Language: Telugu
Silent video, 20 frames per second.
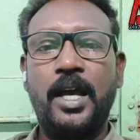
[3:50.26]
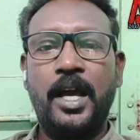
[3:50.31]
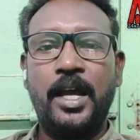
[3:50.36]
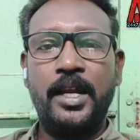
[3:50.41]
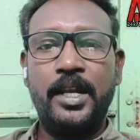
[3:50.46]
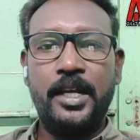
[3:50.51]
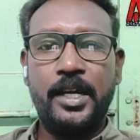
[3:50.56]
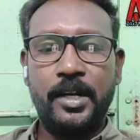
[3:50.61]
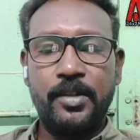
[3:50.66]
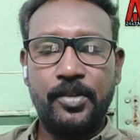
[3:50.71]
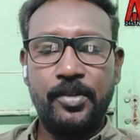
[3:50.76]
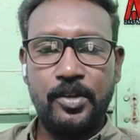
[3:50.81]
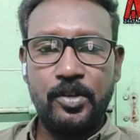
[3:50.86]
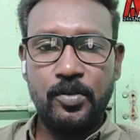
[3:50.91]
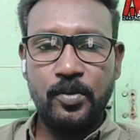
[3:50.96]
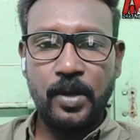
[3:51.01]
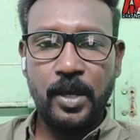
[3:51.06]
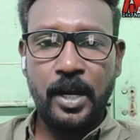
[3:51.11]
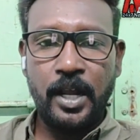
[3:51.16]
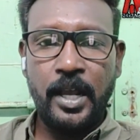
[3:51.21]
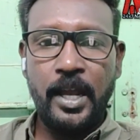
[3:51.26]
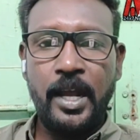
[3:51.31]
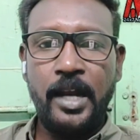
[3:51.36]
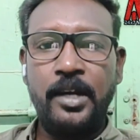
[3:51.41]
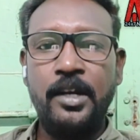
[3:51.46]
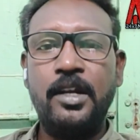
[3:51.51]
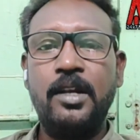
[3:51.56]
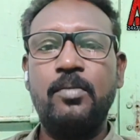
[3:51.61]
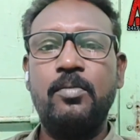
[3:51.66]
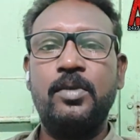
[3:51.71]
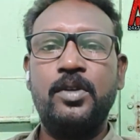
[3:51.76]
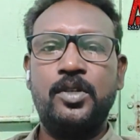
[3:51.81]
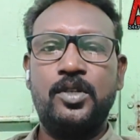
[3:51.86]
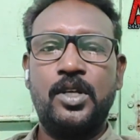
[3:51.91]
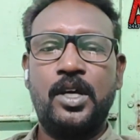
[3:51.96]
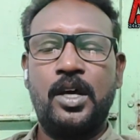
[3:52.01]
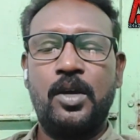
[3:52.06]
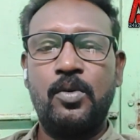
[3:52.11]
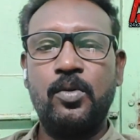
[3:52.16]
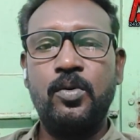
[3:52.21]
అని ఇక్కడ సచివాలయాన్ని
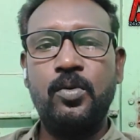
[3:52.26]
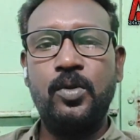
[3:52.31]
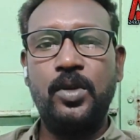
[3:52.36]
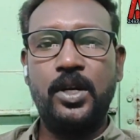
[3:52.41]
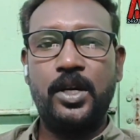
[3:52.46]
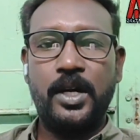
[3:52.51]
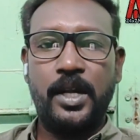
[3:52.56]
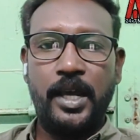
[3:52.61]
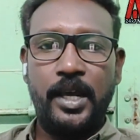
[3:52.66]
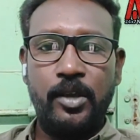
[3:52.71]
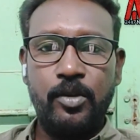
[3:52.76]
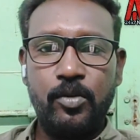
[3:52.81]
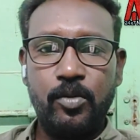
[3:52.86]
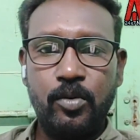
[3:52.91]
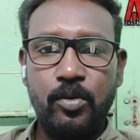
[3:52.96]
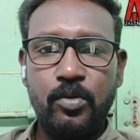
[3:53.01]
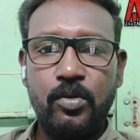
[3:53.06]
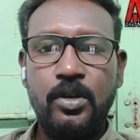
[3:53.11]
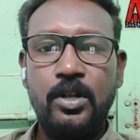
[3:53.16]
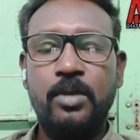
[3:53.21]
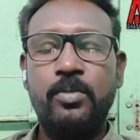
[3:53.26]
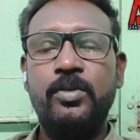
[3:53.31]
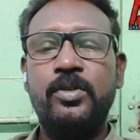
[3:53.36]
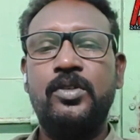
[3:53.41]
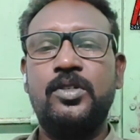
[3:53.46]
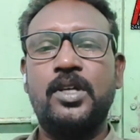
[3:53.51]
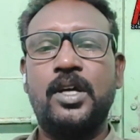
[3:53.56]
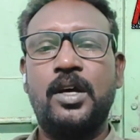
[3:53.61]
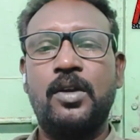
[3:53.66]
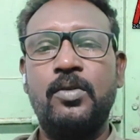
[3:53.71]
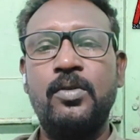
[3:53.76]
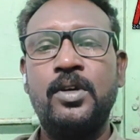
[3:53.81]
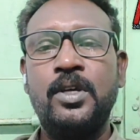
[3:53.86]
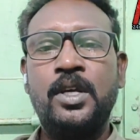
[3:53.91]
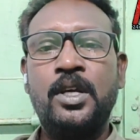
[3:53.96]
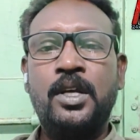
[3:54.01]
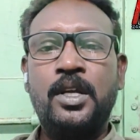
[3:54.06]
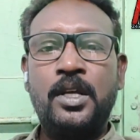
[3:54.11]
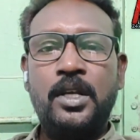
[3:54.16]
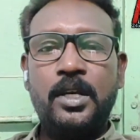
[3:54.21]
నిర్మించారు ఇక్కడ హైకోర్టు నిర్మించారు
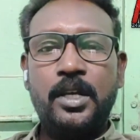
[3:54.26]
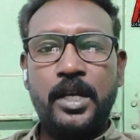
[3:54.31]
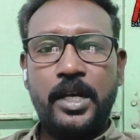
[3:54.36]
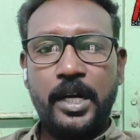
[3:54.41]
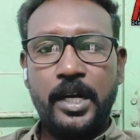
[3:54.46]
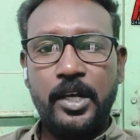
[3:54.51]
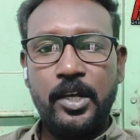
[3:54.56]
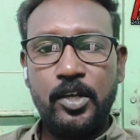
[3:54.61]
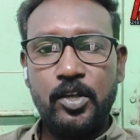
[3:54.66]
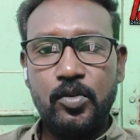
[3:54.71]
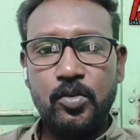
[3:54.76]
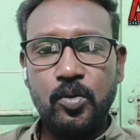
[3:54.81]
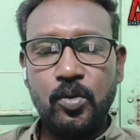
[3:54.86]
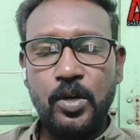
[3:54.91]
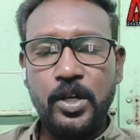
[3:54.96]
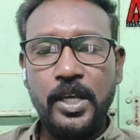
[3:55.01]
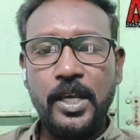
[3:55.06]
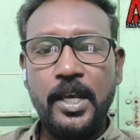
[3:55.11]
ఇక్కడ హెచ్ఓడి